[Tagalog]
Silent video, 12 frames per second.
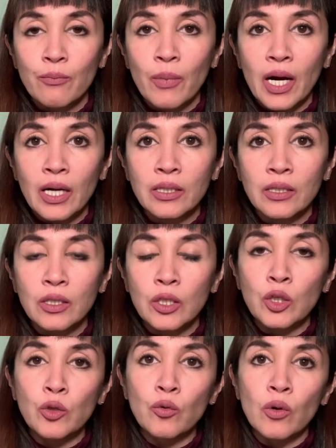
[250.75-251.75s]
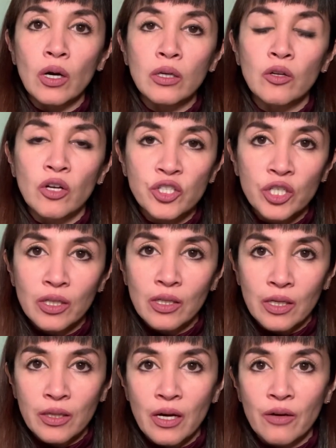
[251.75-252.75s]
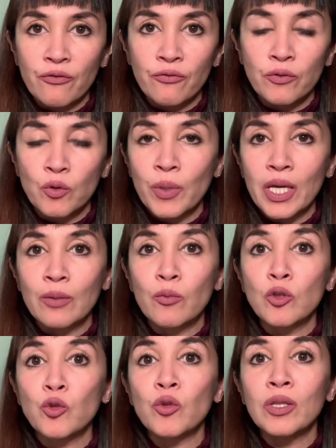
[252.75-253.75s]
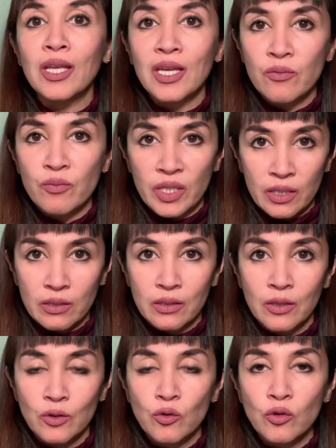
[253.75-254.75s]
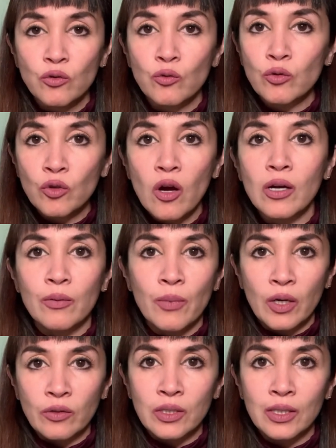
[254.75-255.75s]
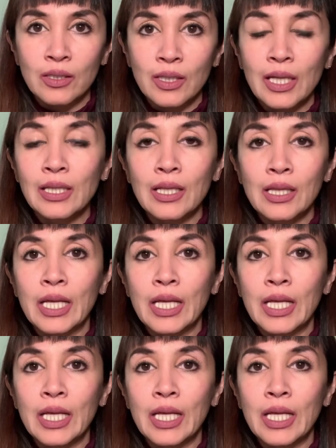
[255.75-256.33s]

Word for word: but you are logical enough to be able to name it, to talk about it, and then